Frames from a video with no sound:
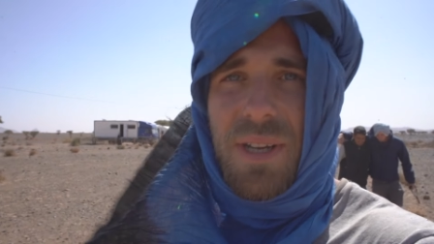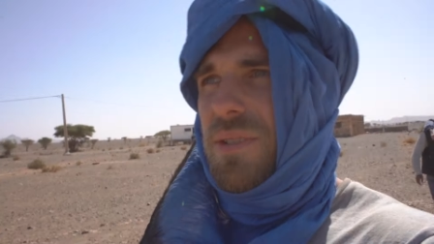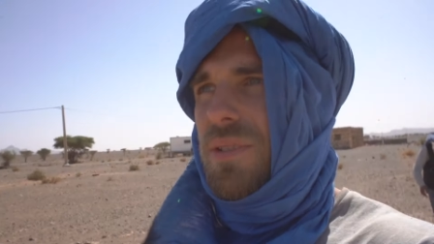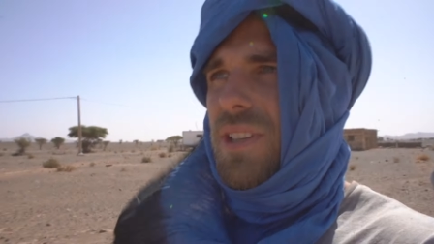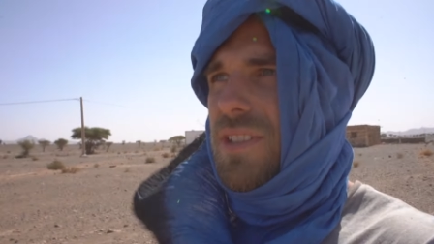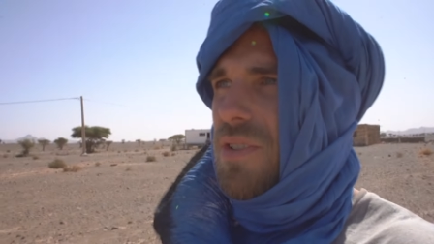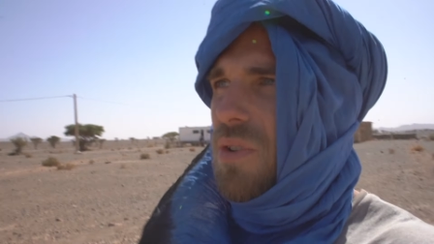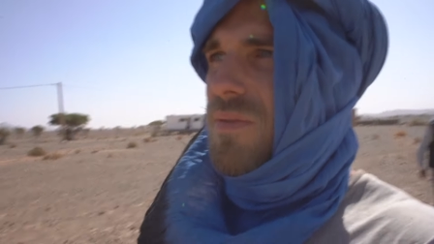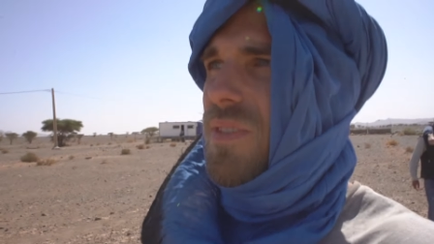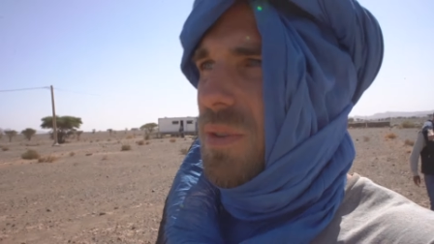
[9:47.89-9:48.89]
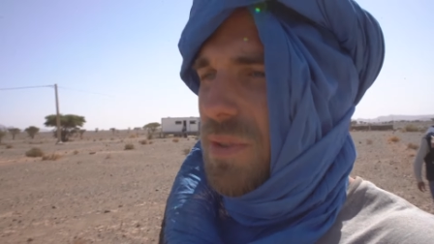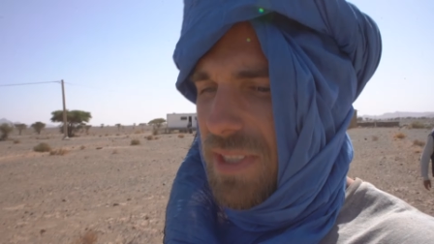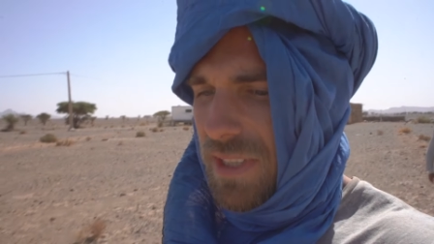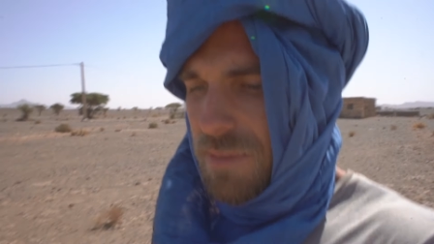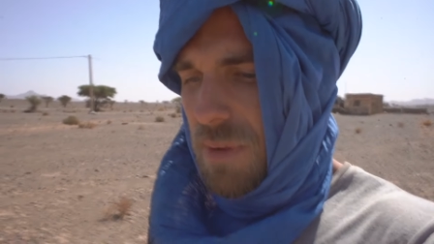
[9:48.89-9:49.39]
Und das gucken wir uns
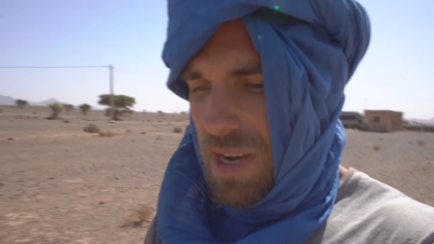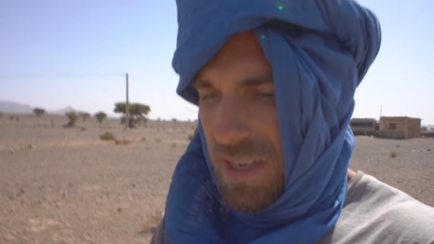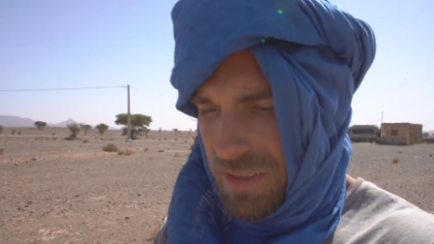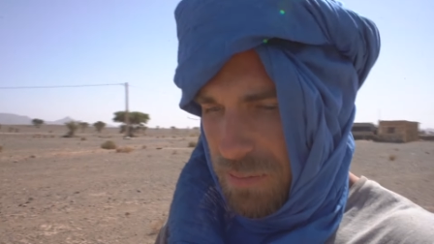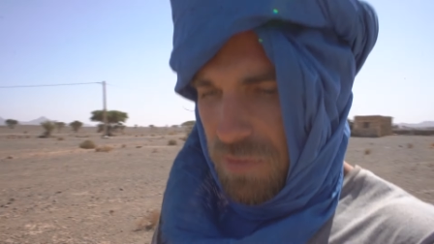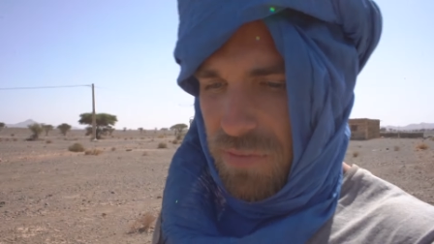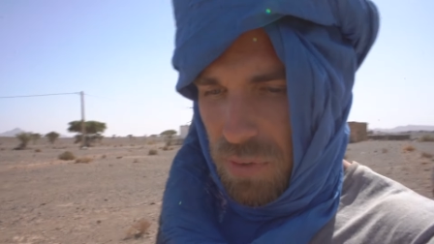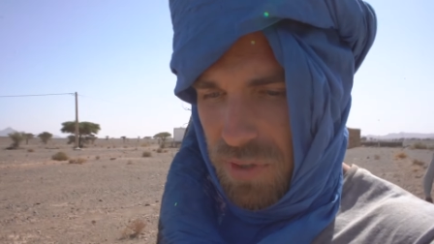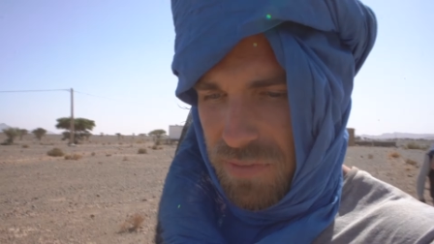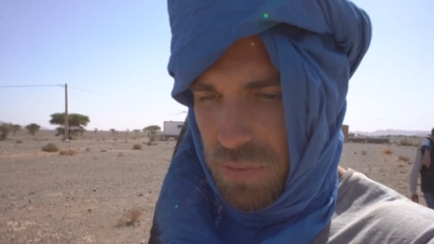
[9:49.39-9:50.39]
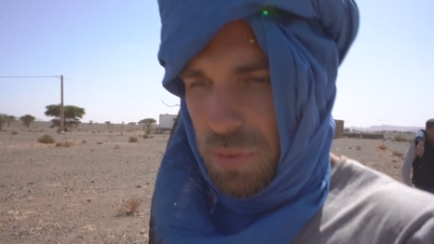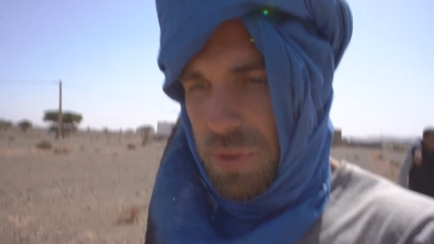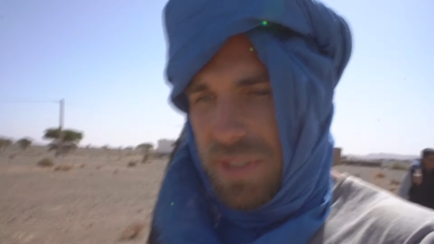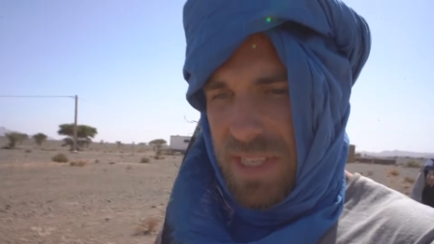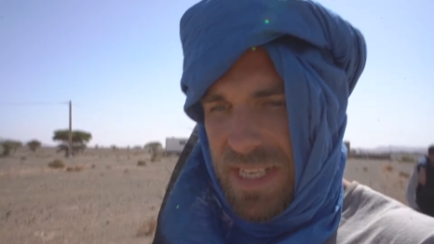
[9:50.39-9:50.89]
jetzt mal an, bevor es für
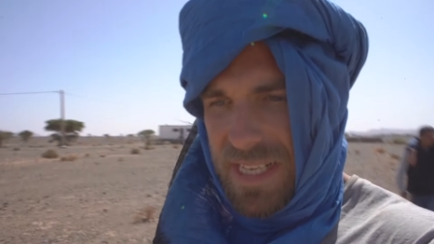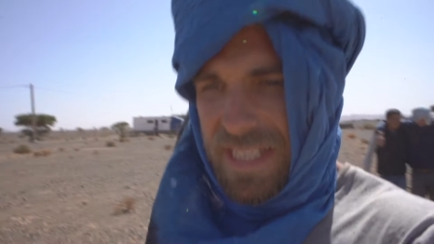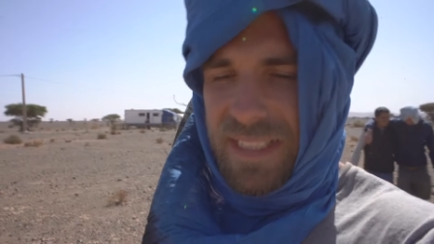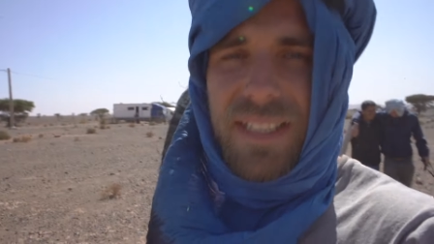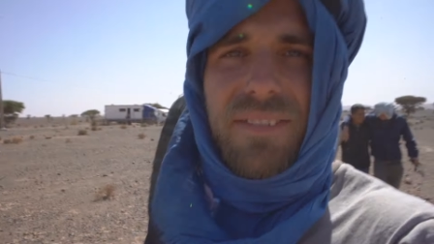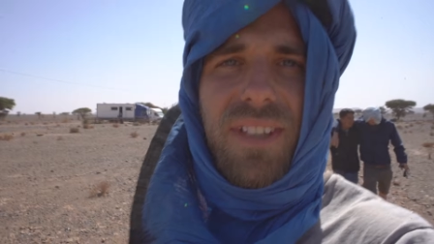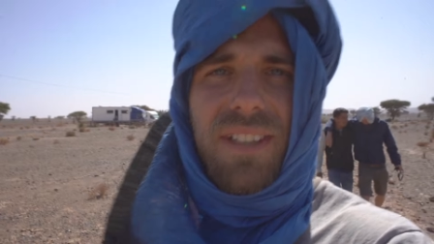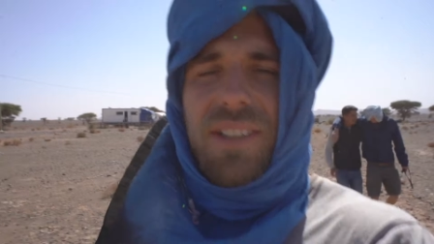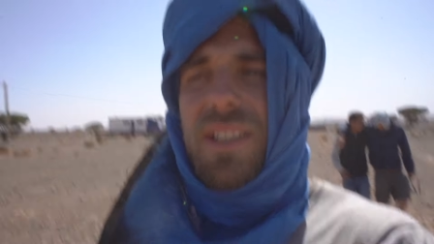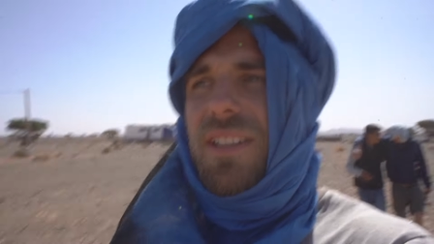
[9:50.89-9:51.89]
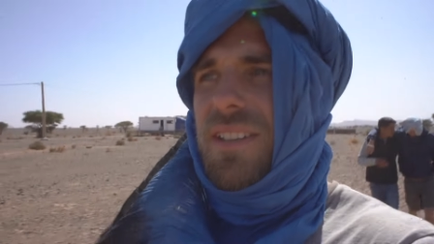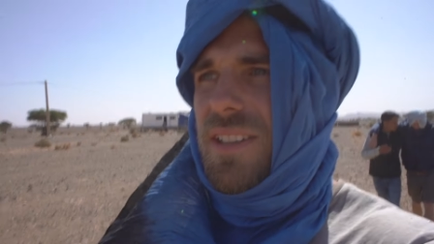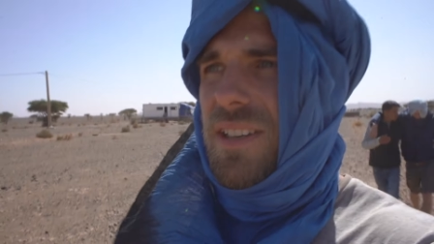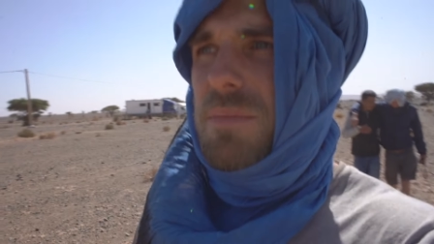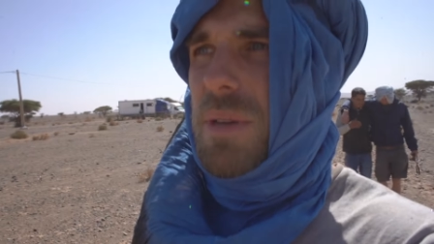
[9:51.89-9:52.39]
uns dann weitergeht
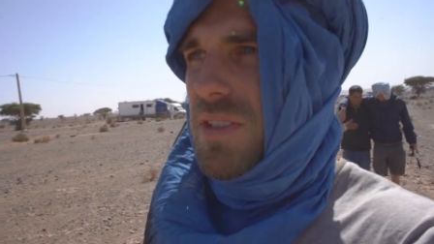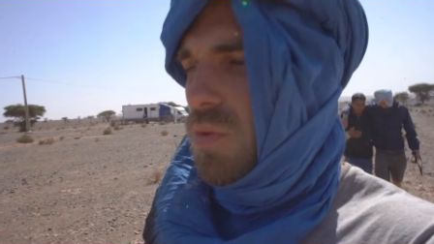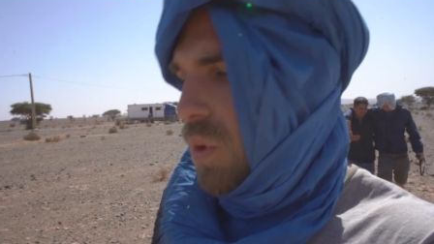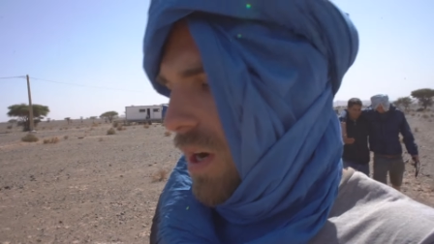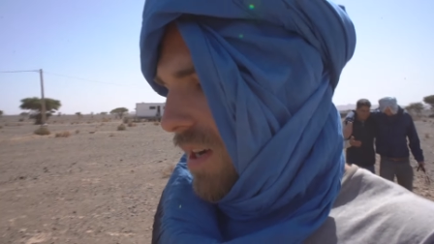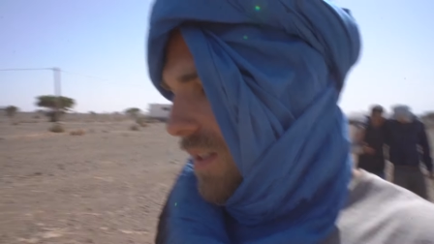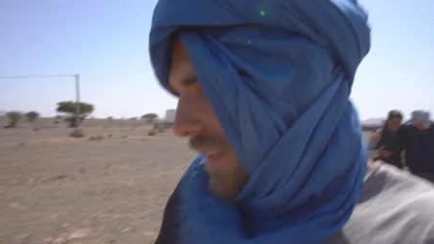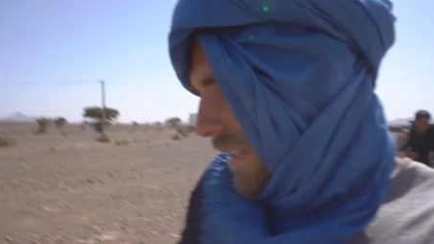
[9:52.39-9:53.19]
nach Merzuga.